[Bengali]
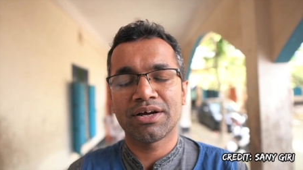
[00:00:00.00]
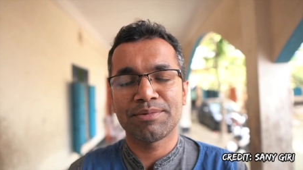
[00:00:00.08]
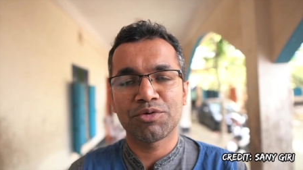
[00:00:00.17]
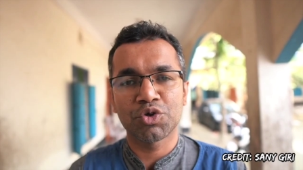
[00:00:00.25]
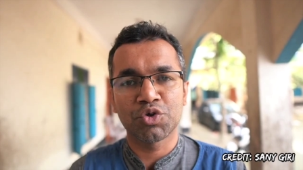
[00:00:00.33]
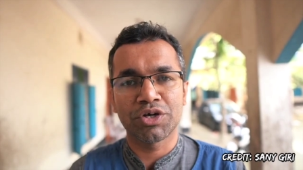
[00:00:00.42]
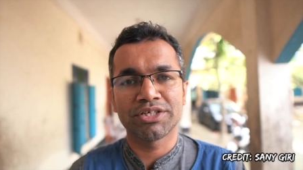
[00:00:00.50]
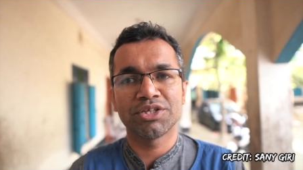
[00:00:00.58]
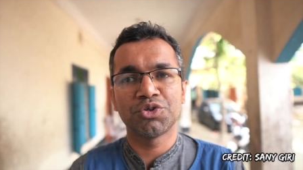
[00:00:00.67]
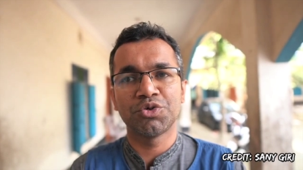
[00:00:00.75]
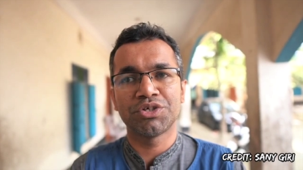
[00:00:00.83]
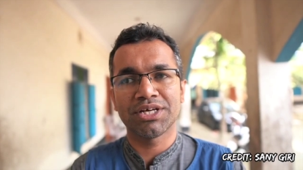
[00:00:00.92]
এবং
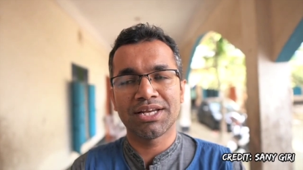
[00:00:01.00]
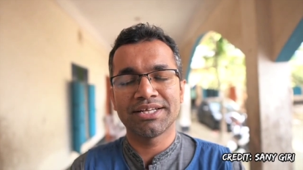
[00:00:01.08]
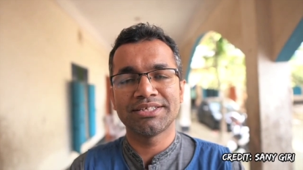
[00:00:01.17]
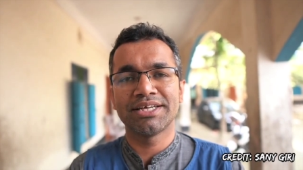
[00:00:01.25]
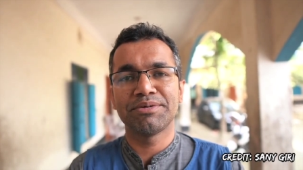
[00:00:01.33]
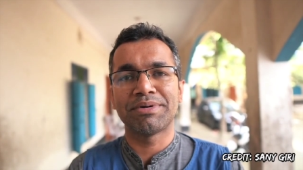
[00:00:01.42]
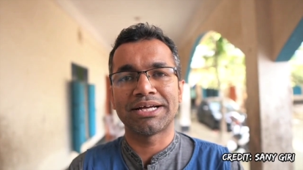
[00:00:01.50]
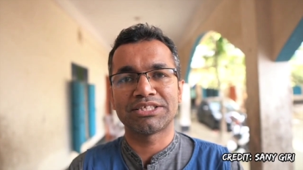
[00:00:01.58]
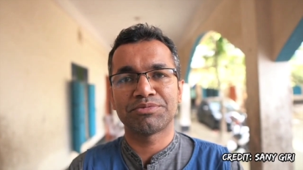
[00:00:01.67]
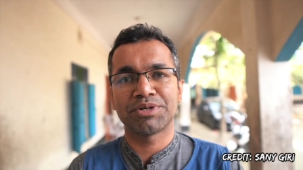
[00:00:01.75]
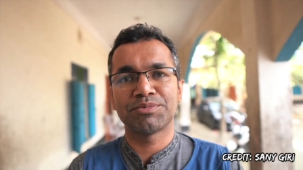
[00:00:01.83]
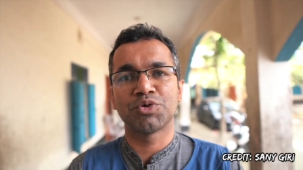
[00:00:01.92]
দু সালের যেই
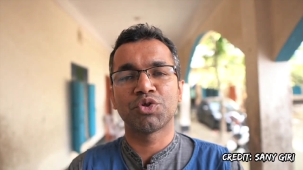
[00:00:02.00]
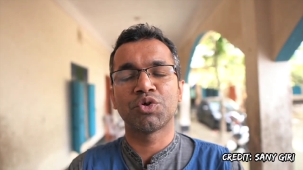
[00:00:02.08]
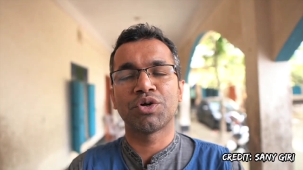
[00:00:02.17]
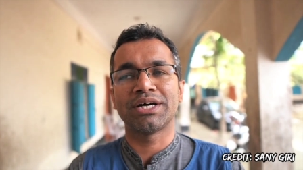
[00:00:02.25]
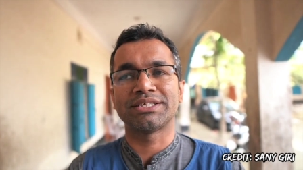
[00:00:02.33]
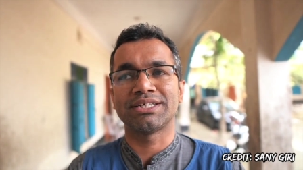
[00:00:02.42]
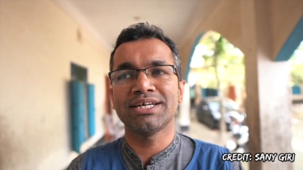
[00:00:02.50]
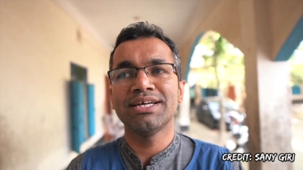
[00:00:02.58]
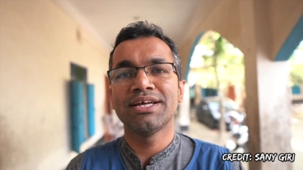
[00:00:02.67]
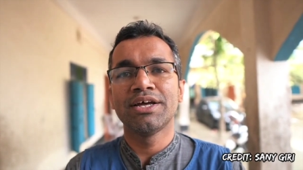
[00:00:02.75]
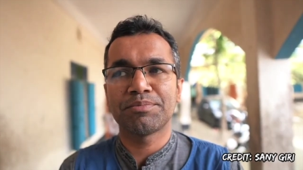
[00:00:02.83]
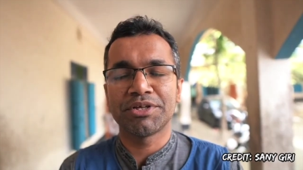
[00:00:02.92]
ব্যাচমেট বন্ধুরা আছে
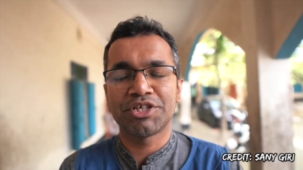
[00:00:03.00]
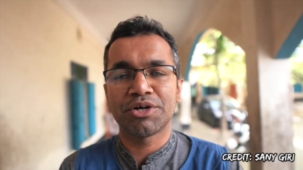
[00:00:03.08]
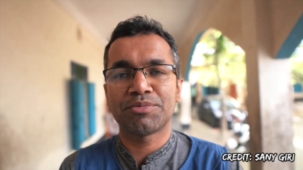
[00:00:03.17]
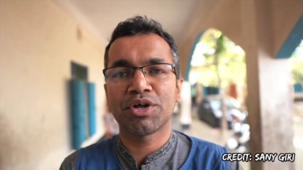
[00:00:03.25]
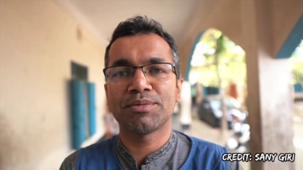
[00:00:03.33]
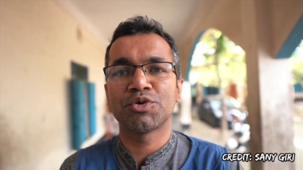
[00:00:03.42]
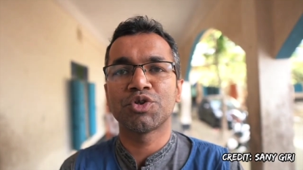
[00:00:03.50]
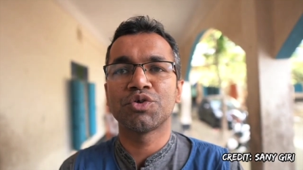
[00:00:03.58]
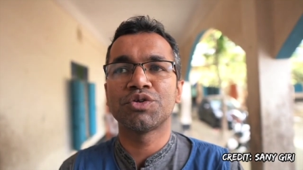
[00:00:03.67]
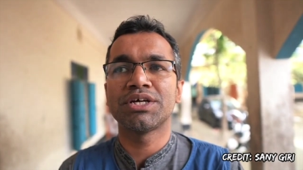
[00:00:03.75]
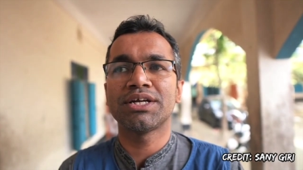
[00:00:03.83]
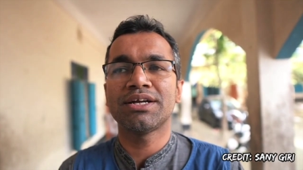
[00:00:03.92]
পিছিয়ে পড়া
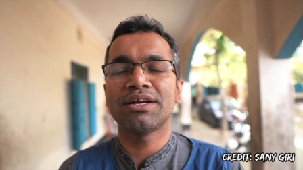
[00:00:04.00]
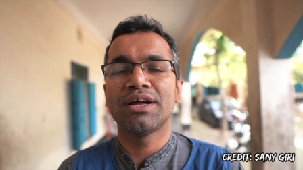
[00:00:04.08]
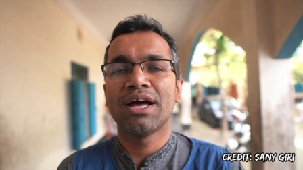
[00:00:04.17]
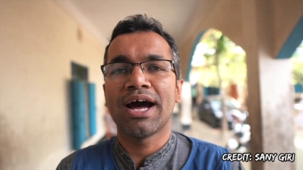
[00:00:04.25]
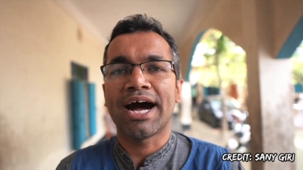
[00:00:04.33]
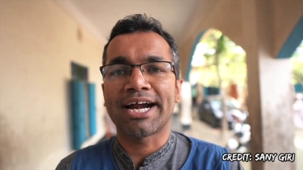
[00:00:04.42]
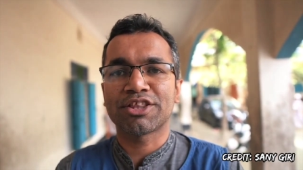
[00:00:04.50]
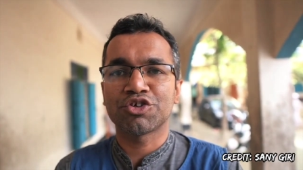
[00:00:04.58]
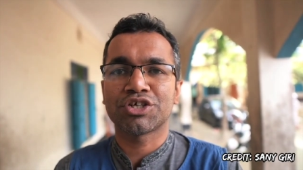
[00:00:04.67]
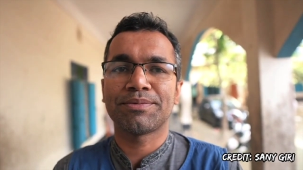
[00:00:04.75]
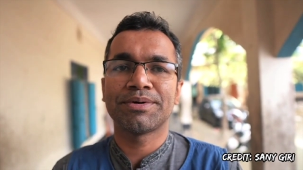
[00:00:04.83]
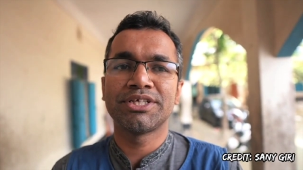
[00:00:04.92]
বন্ধুদের
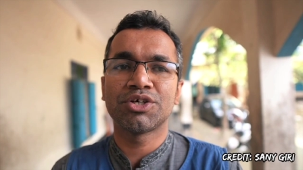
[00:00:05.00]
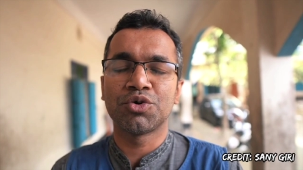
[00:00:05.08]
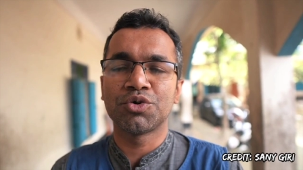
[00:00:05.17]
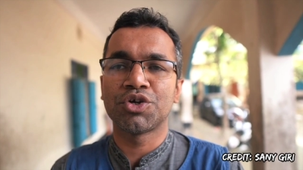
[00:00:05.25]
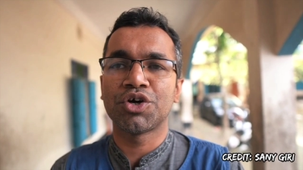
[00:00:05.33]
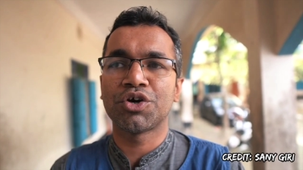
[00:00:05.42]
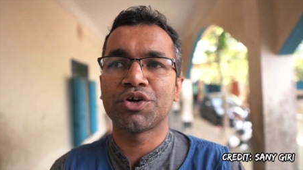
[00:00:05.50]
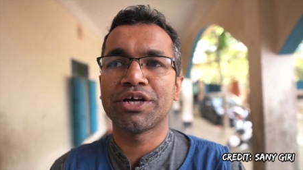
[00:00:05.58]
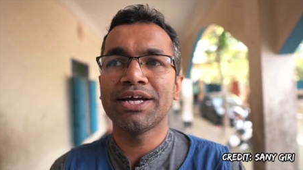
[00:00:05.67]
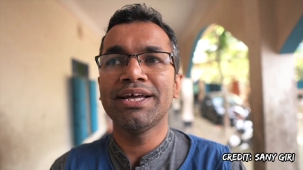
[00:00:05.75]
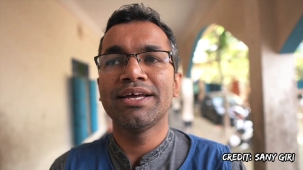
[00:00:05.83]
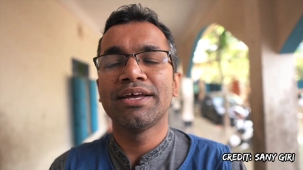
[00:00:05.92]
আর্থসামাজিক
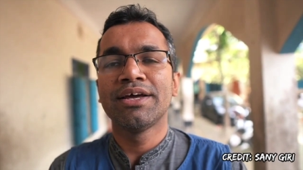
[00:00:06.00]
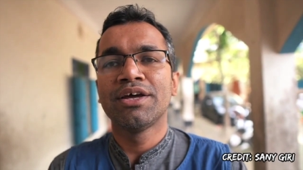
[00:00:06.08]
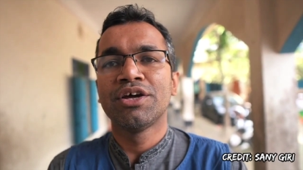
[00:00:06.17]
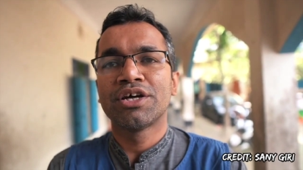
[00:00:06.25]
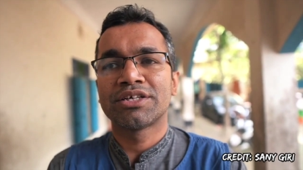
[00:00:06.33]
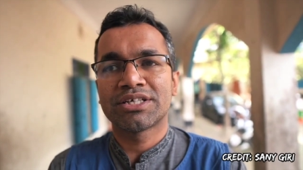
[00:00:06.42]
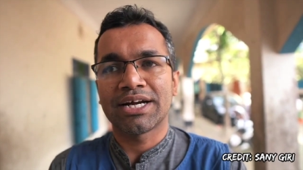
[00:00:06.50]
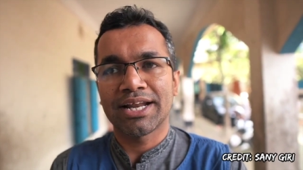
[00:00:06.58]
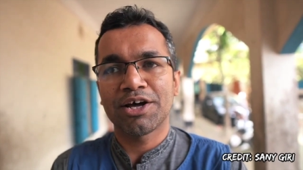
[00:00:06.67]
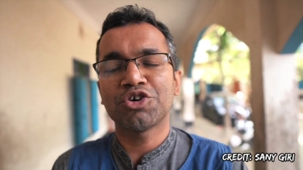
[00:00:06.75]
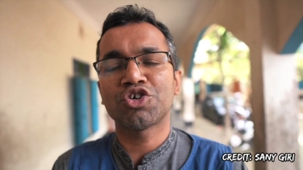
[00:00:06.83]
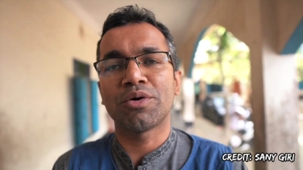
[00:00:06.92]
উন্নয়নে
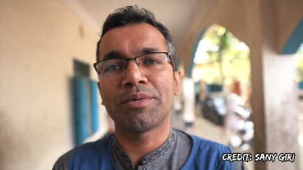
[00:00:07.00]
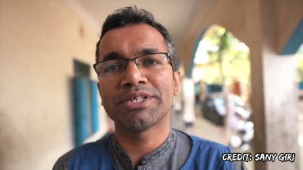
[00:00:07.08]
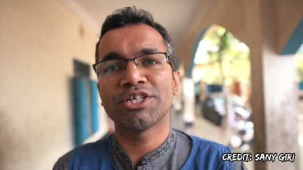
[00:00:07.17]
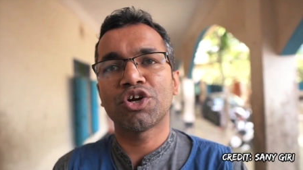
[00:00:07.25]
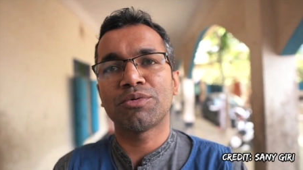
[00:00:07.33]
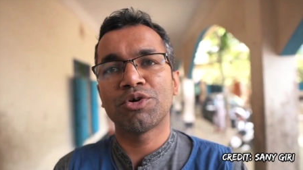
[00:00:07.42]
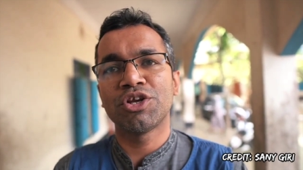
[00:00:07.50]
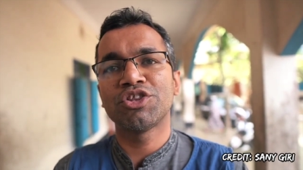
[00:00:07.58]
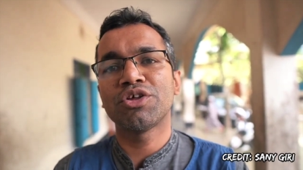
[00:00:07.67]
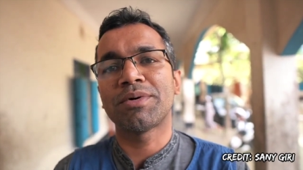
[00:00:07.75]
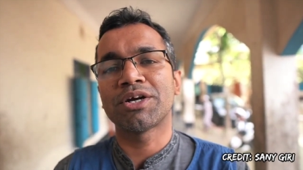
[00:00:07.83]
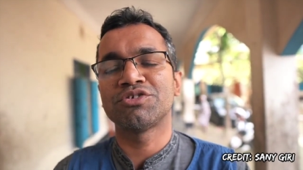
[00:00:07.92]
ছাড়াও সমাজের
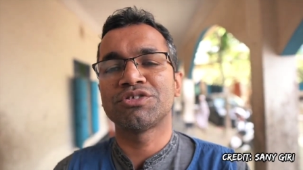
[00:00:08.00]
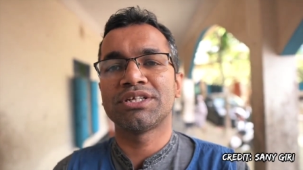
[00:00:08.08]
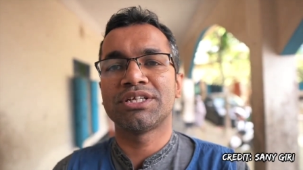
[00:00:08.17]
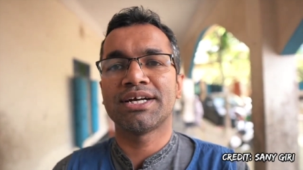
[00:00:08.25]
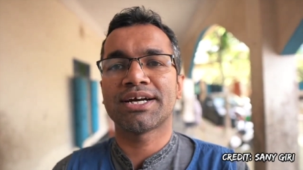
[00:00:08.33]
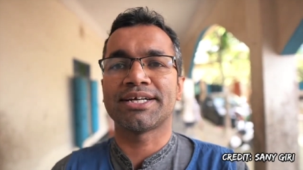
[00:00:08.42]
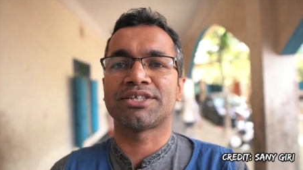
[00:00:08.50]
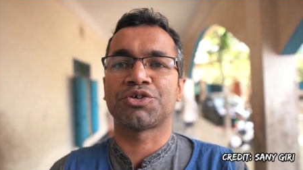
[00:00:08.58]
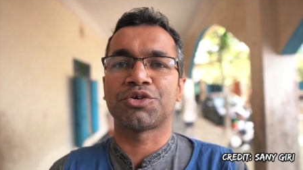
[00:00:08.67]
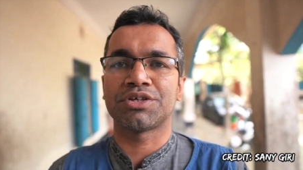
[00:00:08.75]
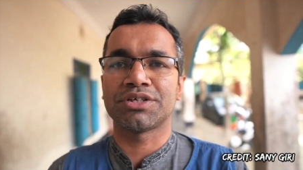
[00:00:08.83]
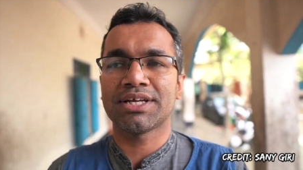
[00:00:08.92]
অবহেলিত মানুষদের নিয়ে কাজ
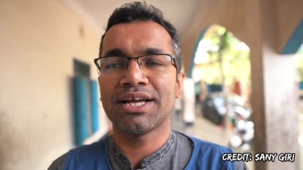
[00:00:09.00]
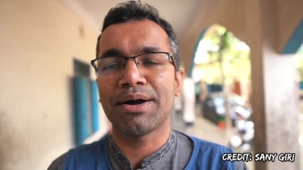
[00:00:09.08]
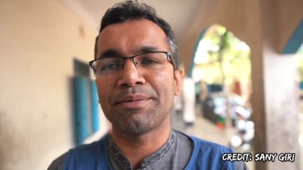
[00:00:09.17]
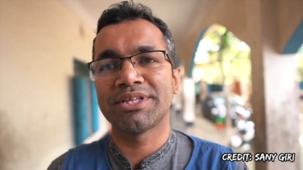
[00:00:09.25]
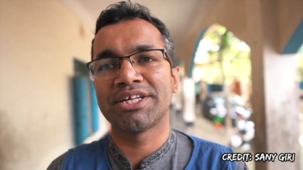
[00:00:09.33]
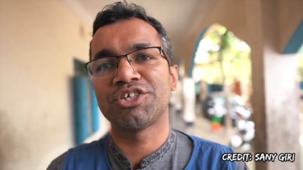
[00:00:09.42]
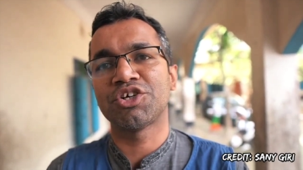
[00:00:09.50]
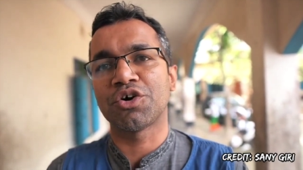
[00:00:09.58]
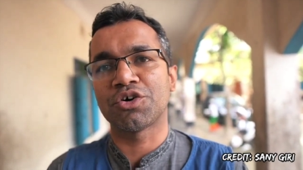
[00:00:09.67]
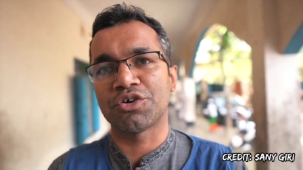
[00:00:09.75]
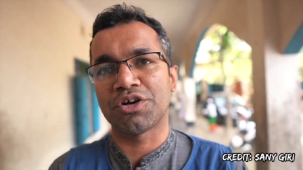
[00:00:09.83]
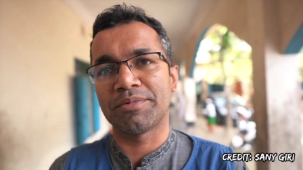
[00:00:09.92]
করতে চাই আমাদের এই
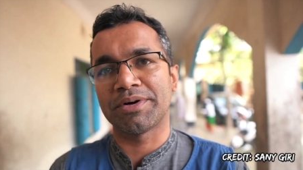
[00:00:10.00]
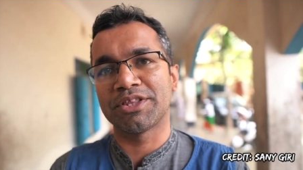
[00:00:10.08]
সংগঠনের